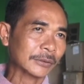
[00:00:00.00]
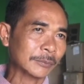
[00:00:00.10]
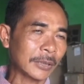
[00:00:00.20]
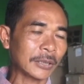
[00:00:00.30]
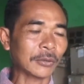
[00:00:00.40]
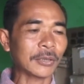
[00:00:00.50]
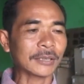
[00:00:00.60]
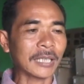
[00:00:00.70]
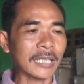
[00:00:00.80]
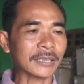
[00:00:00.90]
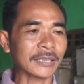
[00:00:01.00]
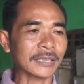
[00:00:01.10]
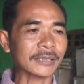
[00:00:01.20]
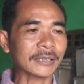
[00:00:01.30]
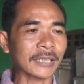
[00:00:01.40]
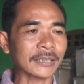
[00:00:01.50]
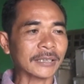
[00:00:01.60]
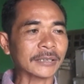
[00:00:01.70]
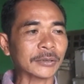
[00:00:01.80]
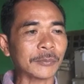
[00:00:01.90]
menurun drastis jadi
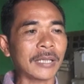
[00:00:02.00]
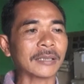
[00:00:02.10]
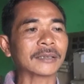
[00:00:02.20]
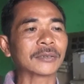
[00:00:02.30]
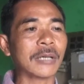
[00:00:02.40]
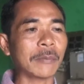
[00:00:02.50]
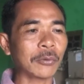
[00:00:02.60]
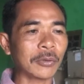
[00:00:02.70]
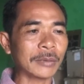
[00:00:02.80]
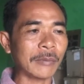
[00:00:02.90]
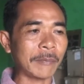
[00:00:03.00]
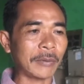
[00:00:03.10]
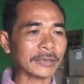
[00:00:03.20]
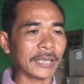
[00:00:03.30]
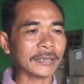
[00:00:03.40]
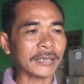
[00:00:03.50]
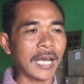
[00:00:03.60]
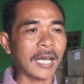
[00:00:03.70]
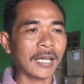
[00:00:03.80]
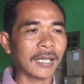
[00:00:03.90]
cuma 25 persen
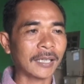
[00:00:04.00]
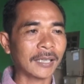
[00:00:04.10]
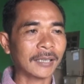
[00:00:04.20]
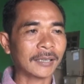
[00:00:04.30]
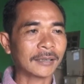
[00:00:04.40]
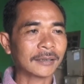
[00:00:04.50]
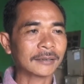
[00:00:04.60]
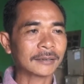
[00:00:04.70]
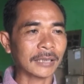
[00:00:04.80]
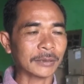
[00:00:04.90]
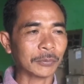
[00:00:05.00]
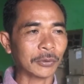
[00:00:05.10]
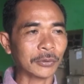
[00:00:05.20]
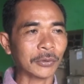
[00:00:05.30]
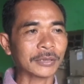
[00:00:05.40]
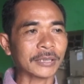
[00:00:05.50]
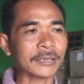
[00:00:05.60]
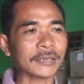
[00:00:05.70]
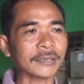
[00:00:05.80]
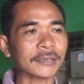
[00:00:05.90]
dari produksi
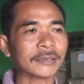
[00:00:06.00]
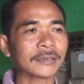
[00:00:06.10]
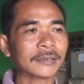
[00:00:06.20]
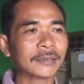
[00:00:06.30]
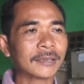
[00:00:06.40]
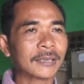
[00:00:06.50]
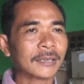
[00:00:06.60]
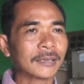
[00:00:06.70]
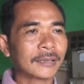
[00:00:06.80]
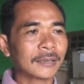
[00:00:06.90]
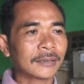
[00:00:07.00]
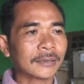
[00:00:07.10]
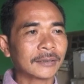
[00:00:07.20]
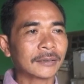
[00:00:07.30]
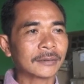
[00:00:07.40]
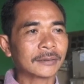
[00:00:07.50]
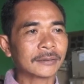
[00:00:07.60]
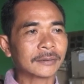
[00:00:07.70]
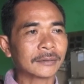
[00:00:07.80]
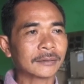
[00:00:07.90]
terus mulai
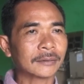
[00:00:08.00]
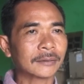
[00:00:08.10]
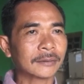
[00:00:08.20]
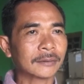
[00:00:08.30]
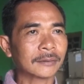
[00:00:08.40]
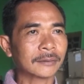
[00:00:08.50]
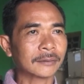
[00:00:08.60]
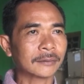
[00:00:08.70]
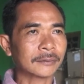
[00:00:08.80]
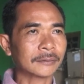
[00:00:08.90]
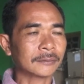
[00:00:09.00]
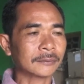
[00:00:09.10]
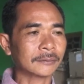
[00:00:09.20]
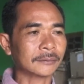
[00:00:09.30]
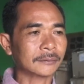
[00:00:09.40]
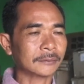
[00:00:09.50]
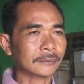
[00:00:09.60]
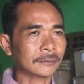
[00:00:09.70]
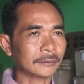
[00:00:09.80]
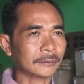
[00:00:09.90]
saat ini apa juga ada
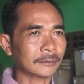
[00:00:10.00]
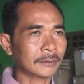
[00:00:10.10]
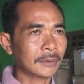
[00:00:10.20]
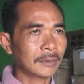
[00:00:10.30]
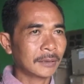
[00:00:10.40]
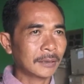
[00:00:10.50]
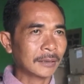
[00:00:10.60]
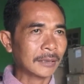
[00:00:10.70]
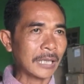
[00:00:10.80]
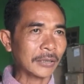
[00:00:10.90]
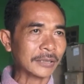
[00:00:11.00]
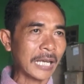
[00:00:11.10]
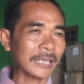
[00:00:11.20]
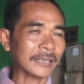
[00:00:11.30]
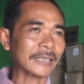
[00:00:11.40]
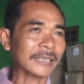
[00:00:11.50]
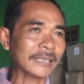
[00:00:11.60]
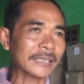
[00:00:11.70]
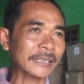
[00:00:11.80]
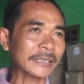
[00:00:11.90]
lonjakan ini? Kalau saat
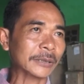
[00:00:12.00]
ini